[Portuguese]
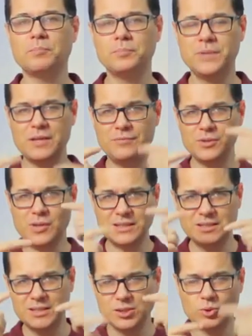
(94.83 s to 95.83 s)
devido
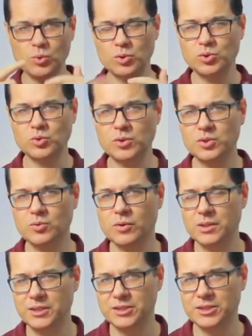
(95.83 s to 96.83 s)
às distorções
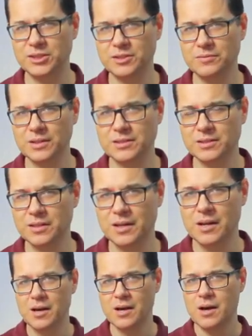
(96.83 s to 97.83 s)
cognitivas,
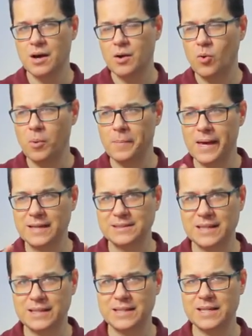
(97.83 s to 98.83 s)
começa
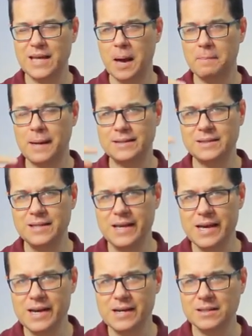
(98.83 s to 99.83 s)
a criar
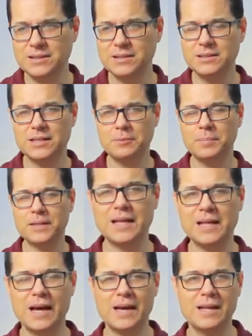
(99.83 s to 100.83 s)
maneiras de
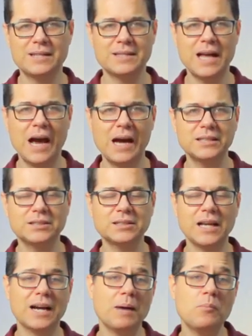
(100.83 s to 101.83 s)
interpretar a realidade que
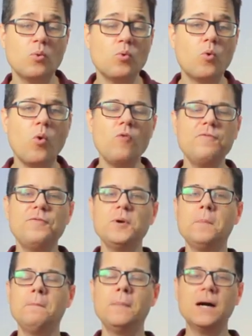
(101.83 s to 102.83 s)
acabam
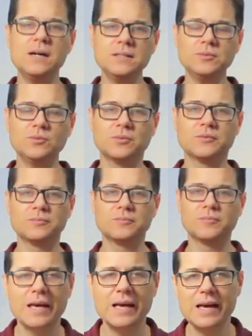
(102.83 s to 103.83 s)
confirmando
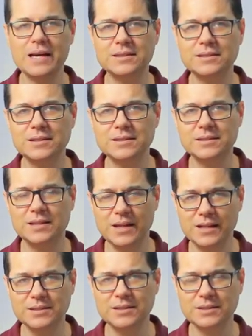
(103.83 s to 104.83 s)
essas
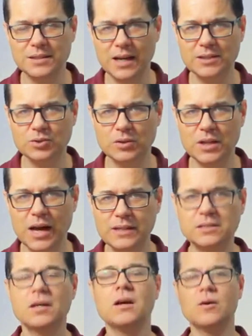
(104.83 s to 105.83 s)
crenças
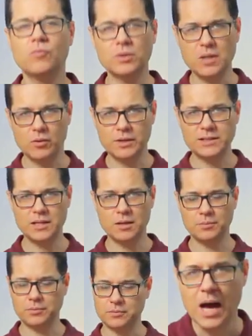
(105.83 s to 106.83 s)
irracionais. Vou dar um
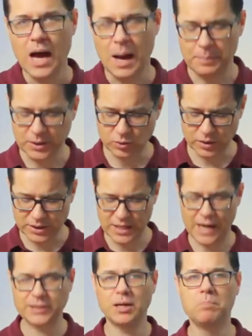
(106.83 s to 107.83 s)
exemplo. A pessoa se acha